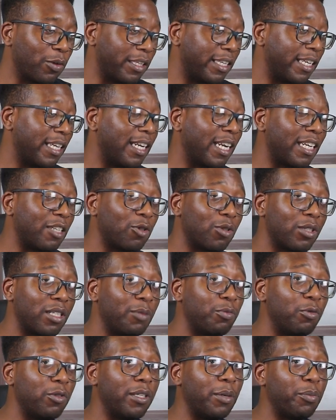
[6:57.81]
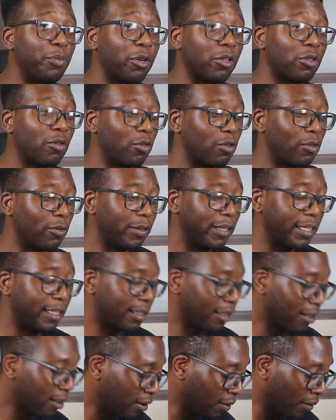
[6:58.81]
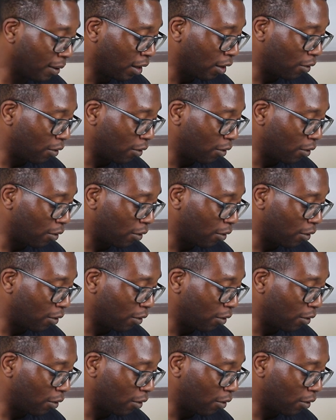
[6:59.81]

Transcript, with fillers: qui est la chose la plus importante dans le dessin,